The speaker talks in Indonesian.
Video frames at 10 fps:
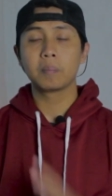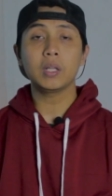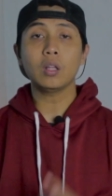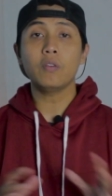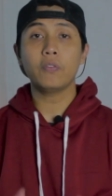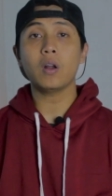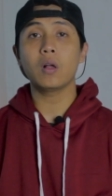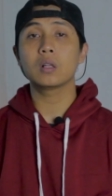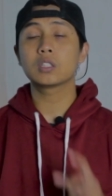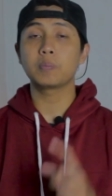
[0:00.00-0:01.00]
but
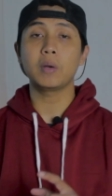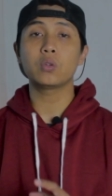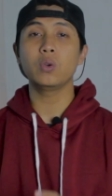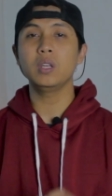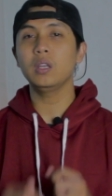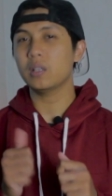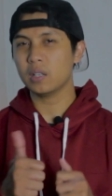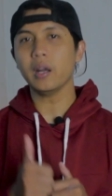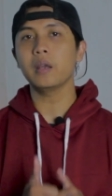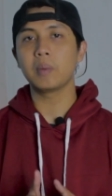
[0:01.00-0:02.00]
overall sepatu ini
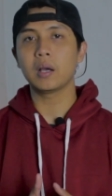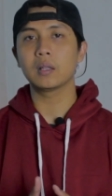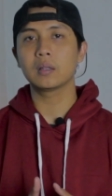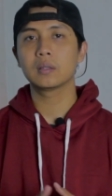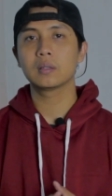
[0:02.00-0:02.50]
keren banget.